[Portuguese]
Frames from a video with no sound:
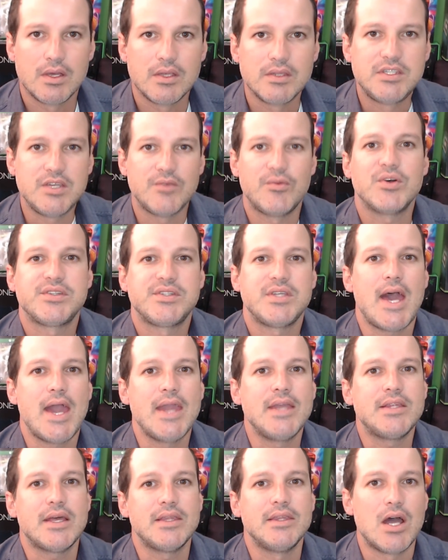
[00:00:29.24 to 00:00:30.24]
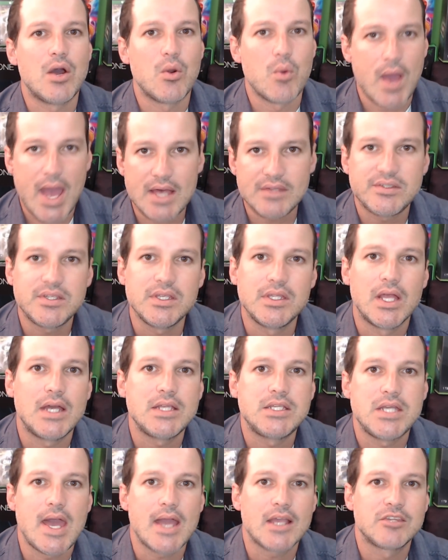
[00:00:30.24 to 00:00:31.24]
Se você ainda não é
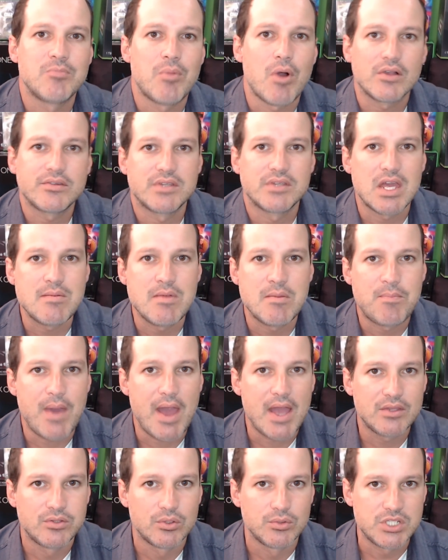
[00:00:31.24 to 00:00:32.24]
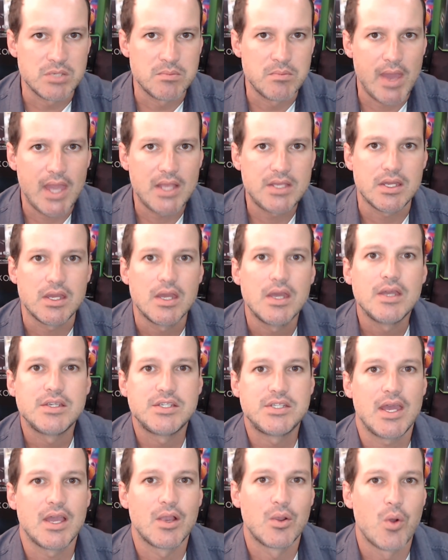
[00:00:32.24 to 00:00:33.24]
assinante Xbox Game Pass Ultimate,
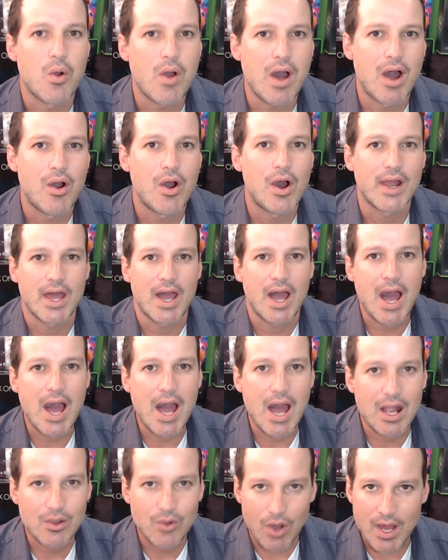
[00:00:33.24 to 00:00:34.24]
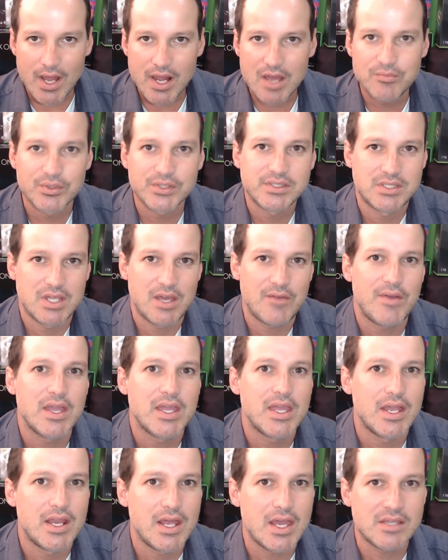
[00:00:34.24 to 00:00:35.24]
chegou a hora. Agora você vai
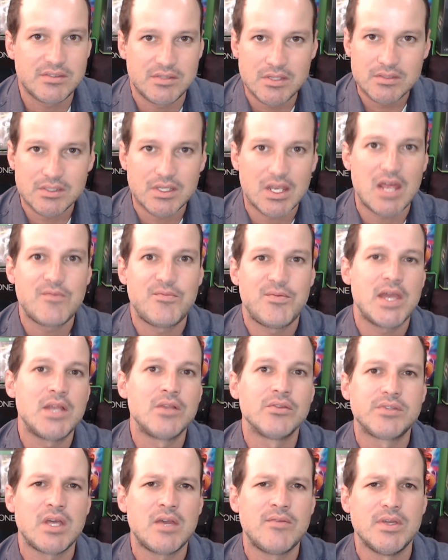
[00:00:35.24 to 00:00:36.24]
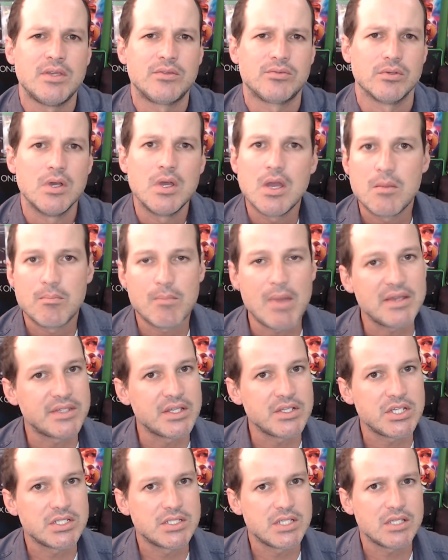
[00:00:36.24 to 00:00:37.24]
querer se inscrever no serviço. Mas
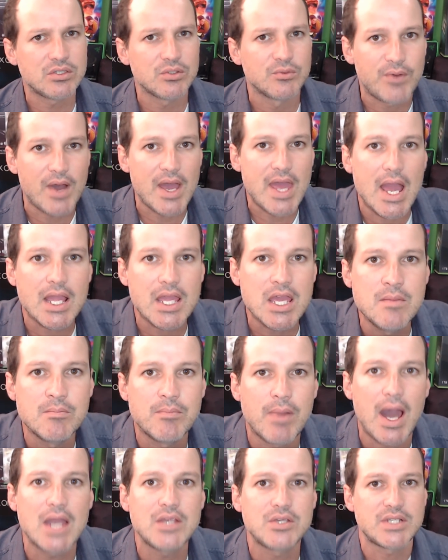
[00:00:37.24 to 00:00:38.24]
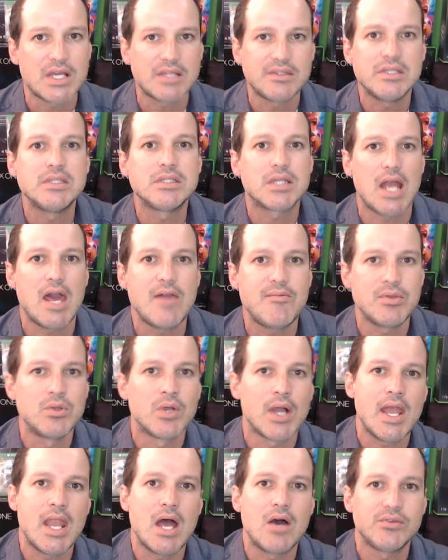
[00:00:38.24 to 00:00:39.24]
antes disso, vai aqui embaixo, já se inscreve no
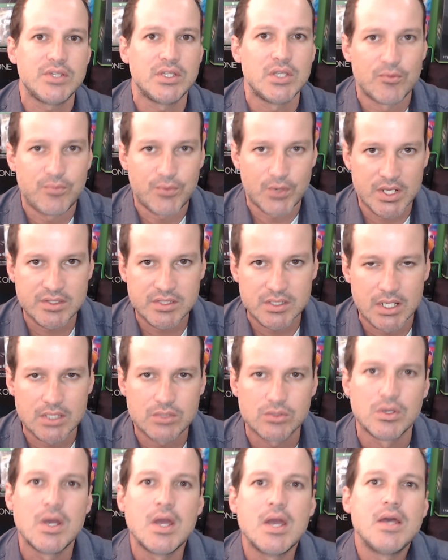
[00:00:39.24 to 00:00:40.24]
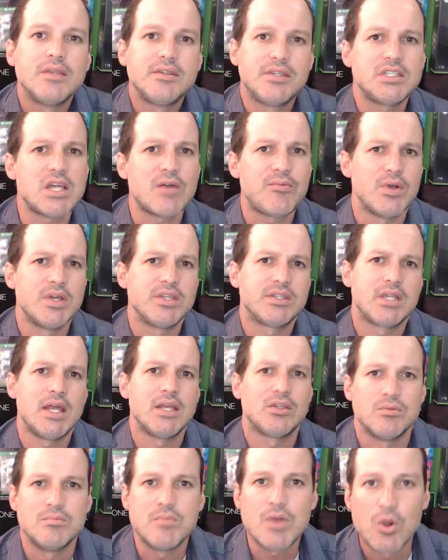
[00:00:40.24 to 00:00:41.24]
canal se não for inscrito. Se já for
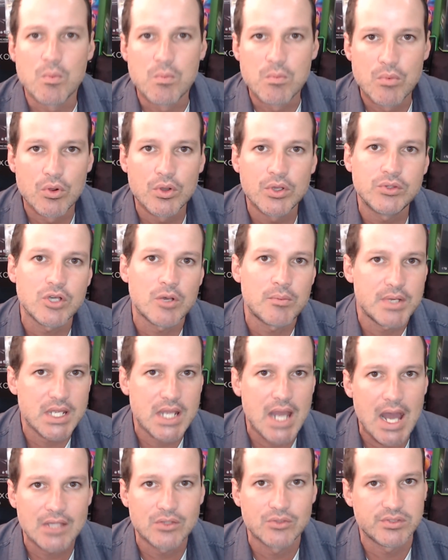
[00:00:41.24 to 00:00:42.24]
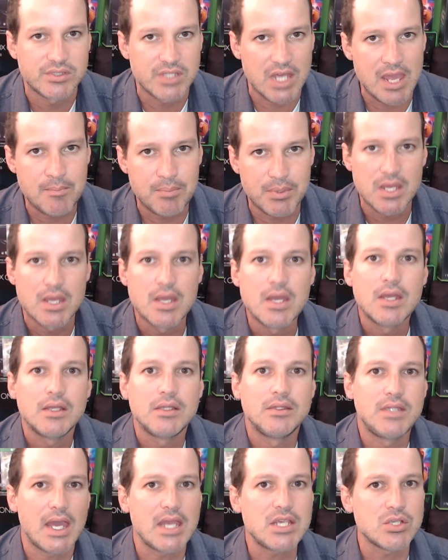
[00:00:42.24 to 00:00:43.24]
inscrito, meu muito obrigado sempre.
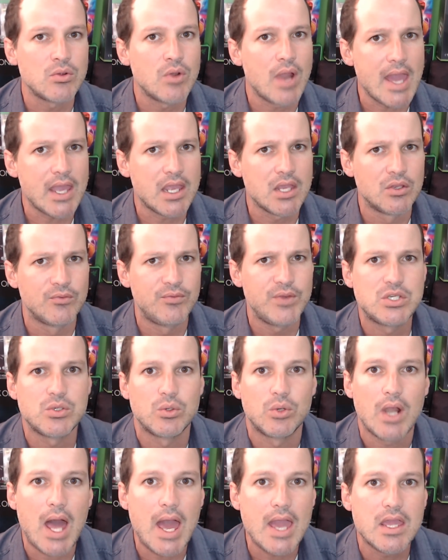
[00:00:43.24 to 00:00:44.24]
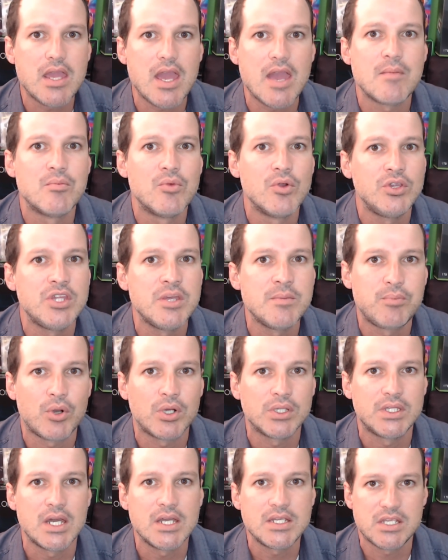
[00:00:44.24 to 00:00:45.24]
Deixa um like no vídeo, like é muito
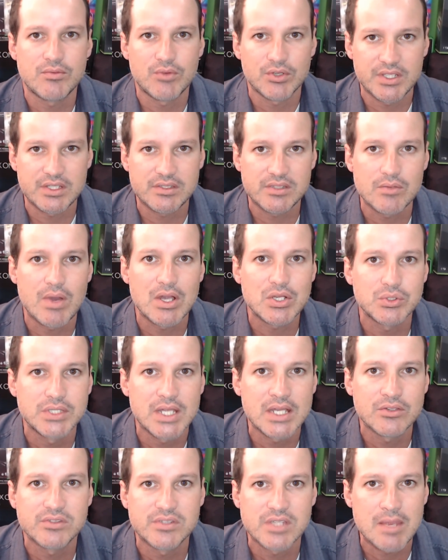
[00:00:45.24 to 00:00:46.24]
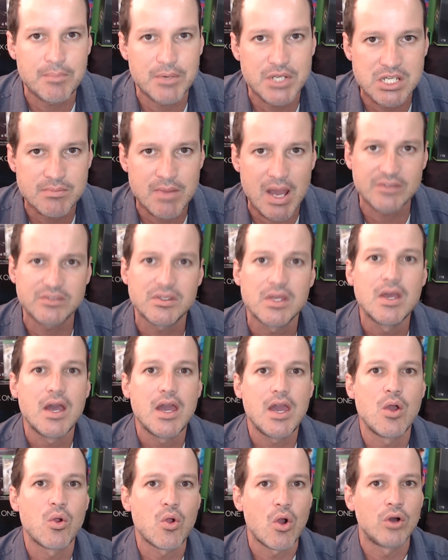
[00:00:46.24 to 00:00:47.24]
importante e vocês estão me ajudando sempre demais.
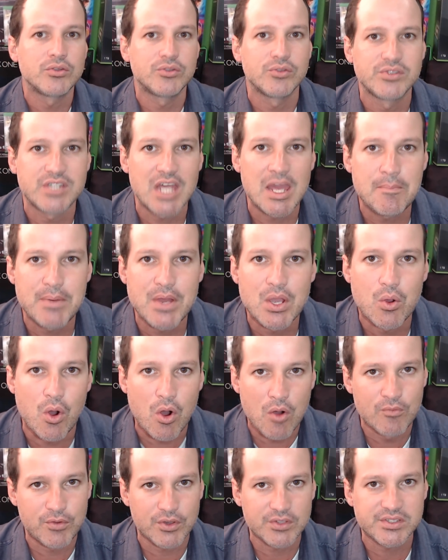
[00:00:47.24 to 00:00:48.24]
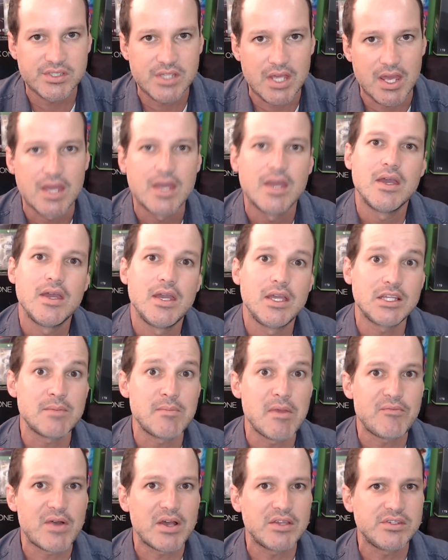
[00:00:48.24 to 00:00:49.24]
Eu conto sempre com você. E
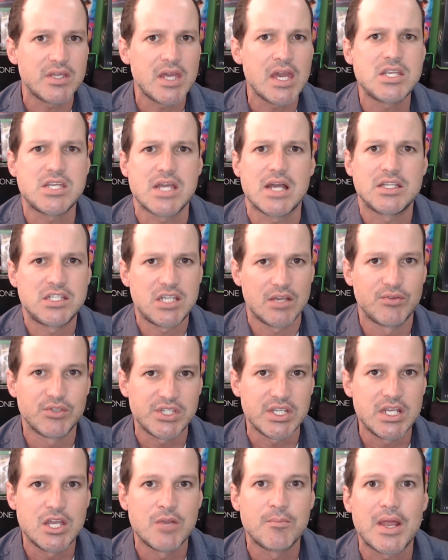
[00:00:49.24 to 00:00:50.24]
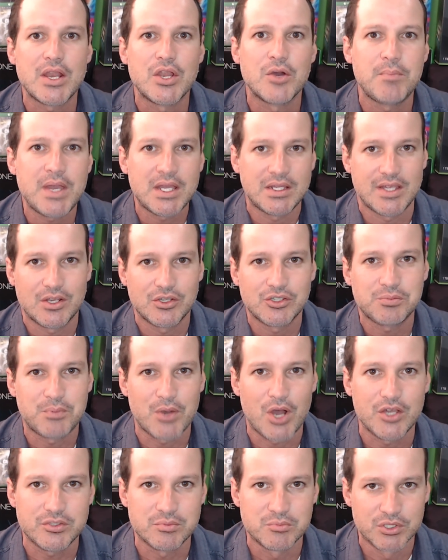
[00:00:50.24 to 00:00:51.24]
também faz o seguinte, ativa o sininho para não perder os
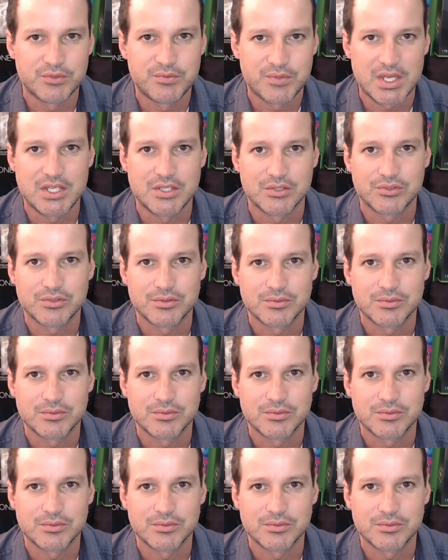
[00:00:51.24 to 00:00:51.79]
próximos vídeos.